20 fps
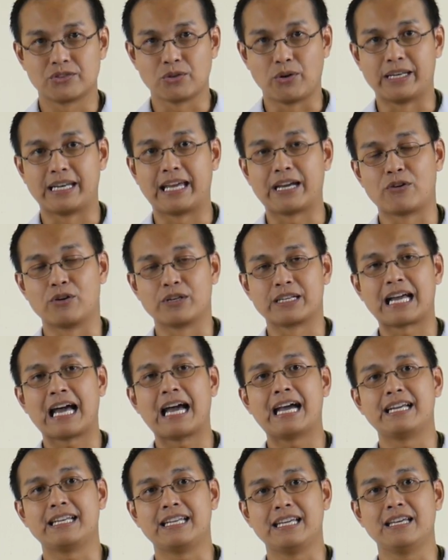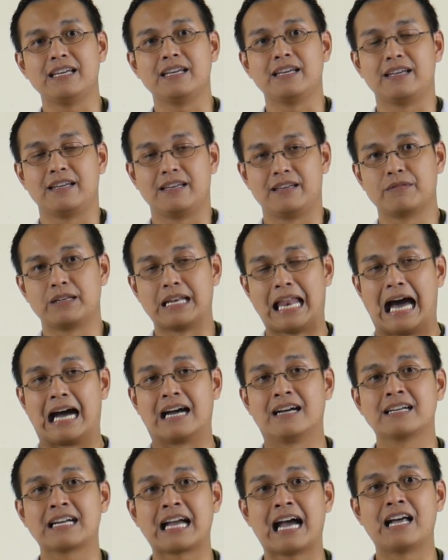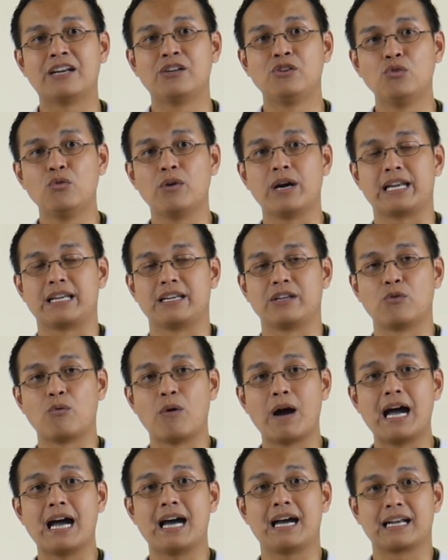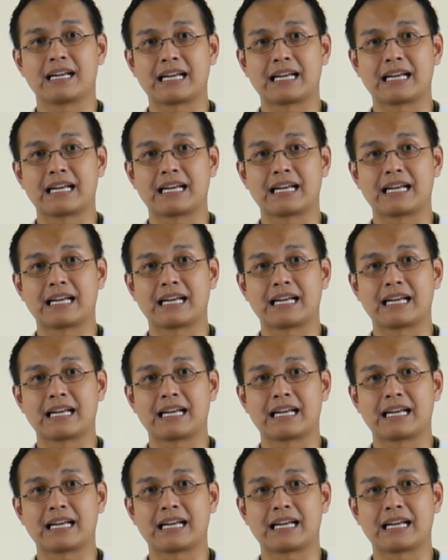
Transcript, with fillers: ส่วนในคนไข้ที่หลังการนวดหรือว่า